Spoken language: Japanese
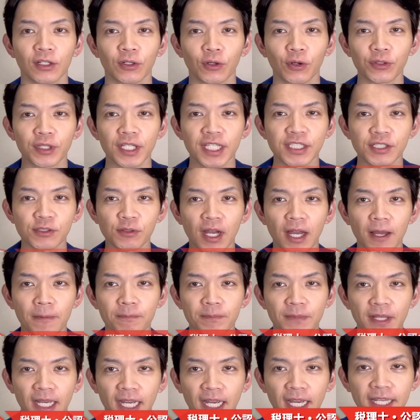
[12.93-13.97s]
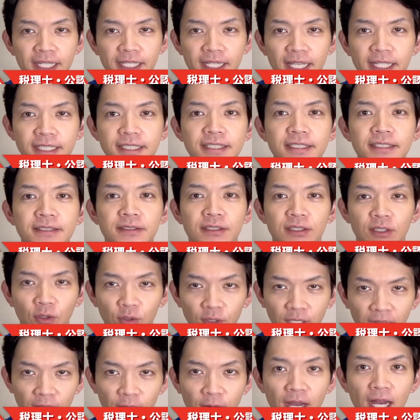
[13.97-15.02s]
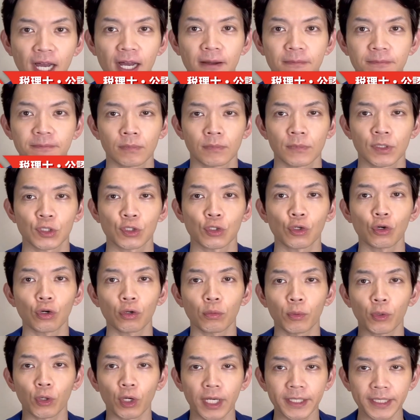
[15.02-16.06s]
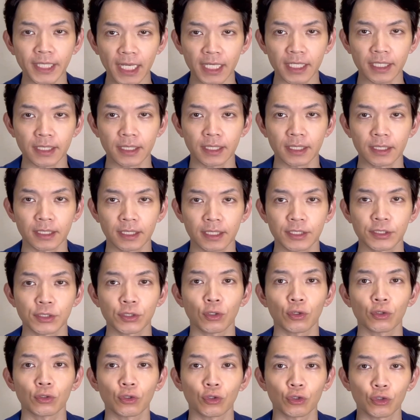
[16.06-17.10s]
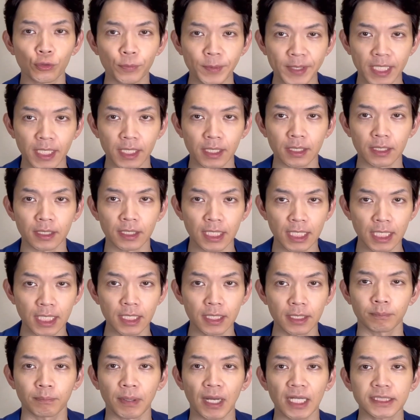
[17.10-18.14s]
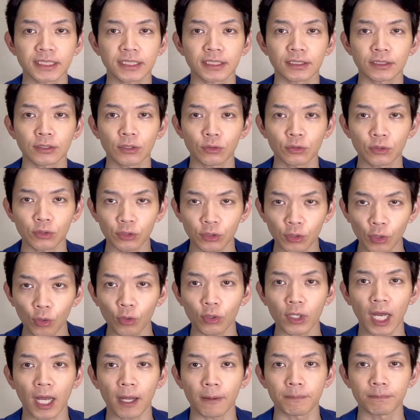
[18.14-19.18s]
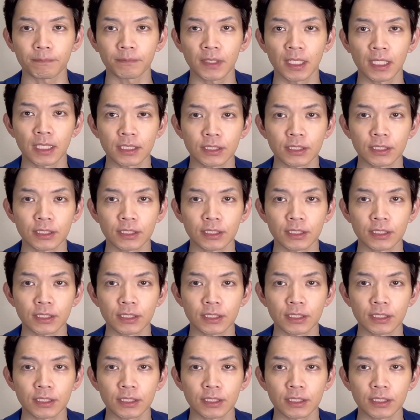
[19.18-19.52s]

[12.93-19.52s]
こんにちは、永井です。今回は帳簿がない記帳の不備に罰則強化、